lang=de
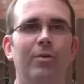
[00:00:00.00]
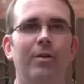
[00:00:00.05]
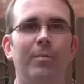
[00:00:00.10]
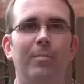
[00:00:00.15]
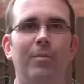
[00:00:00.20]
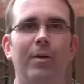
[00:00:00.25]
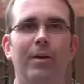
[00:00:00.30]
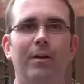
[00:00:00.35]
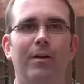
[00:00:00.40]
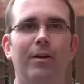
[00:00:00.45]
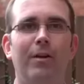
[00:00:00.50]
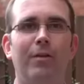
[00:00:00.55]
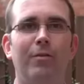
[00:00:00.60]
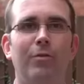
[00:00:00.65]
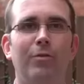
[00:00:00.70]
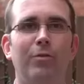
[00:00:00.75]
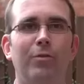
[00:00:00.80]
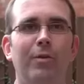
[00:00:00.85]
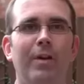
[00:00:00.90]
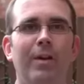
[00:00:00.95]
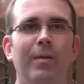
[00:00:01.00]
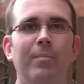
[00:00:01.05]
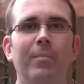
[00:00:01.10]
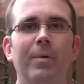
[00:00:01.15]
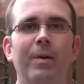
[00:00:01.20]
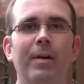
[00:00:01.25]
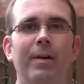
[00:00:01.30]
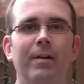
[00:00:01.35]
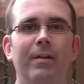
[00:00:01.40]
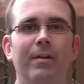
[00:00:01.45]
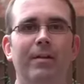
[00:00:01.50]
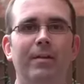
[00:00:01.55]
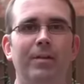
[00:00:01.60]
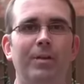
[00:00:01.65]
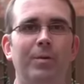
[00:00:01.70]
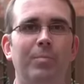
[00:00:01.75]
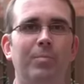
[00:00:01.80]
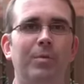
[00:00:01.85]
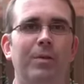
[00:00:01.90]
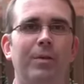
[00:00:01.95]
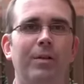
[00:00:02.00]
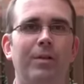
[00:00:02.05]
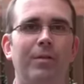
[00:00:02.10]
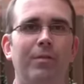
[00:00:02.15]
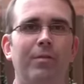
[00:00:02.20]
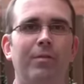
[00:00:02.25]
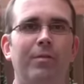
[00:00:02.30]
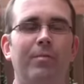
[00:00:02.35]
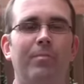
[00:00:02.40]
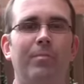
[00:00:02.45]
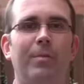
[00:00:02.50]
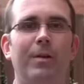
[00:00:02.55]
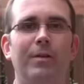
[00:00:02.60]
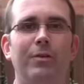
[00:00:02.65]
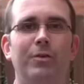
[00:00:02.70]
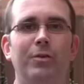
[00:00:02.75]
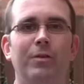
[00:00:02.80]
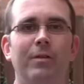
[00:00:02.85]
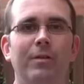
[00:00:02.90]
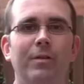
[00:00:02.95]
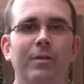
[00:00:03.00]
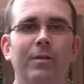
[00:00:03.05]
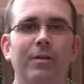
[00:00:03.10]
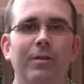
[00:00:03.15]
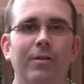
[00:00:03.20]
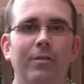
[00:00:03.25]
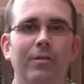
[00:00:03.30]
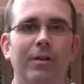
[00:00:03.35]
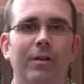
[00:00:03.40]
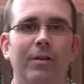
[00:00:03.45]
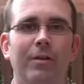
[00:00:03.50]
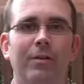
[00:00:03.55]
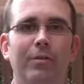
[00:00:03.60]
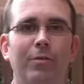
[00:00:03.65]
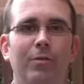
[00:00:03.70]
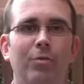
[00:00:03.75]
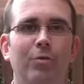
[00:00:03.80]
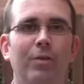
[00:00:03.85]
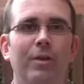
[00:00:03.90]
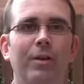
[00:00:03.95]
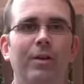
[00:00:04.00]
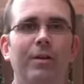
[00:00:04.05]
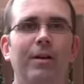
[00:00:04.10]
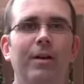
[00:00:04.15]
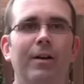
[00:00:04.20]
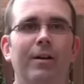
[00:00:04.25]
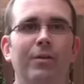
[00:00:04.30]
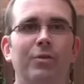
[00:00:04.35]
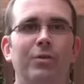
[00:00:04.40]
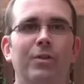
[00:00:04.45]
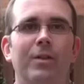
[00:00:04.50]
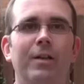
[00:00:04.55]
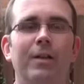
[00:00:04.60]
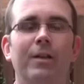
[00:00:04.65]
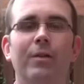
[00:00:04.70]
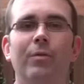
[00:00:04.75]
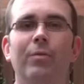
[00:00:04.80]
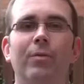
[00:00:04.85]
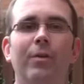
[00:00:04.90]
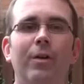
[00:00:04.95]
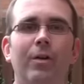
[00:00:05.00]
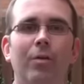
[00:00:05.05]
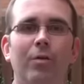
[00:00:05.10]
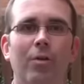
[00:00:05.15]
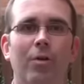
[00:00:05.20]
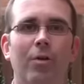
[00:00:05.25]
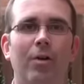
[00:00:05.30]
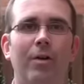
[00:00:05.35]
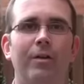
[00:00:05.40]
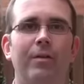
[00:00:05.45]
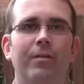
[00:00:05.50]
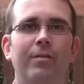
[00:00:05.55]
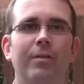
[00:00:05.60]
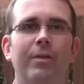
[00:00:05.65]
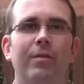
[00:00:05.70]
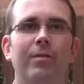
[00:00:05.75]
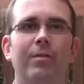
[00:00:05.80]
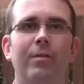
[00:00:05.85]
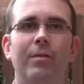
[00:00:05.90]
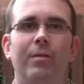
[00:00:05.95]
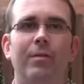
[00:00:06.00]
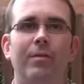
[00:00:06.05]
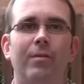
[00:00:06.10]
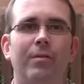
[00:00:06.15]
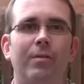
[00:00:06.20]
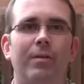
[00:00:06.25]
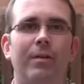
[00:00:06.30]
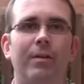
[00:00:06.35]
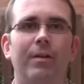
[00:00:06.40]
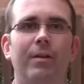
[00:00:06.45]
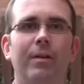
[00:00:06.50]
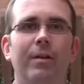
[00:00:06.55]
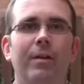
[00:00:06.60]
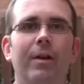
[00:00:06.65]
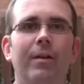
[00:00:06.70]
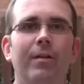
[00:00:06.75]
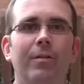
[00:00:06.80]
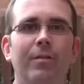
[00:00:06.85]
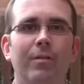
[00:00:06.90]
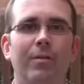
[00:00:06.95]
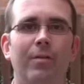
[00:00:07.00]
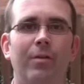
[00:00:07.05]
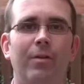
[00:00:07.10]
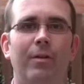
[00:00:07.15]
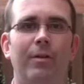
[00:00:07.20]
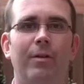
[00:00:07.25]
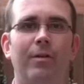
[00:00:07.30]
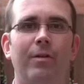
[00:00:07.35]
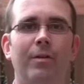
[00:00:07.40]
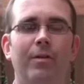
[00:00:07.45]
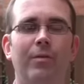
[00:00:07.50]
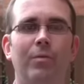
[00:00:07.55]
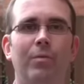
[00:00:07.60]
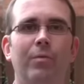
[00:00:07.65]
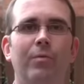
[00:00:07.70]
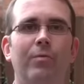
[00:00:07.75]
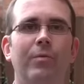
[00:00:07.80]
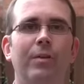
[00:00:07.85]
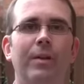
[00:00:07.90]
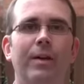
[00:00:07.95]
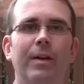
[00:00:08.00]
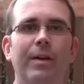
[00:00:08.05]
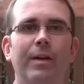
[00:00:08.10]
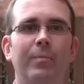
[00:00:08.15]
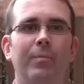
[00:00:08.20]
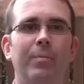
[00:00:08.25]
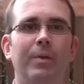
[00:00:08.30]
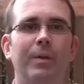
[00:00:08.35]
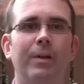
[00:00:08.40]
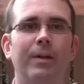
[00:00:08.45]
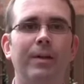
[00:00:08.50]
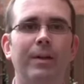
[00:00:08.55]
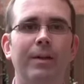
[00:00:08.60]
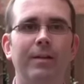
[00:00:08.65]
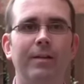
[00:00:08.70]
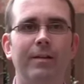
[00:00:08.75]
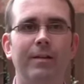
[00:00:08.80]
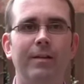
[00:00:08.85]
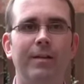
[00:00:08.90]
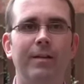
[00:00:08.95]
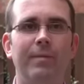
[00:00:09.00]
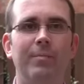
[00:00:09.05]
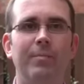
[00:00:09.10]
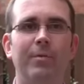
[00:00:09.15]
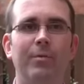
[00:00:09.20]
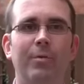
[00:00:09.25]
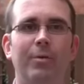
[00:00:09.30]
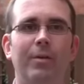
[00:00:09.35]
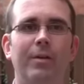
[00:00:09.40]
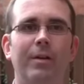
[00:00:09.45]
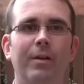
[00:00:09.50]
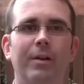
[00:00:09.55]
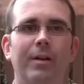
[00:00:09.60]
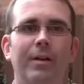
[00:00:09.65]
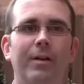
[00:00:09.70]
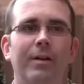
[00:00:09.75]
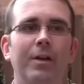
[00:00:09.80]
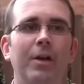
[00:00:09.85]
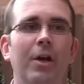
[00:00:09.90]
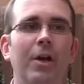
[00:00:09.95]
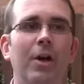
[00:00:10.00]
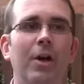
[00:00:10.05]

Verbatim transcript: Im Landkreis Lüchow-Dannenberg gibt es Menschen, die dieser Ideologie nahestehen und auch organisiert sind in Nazi-Organisationen wie der NPD, die leben dort halt.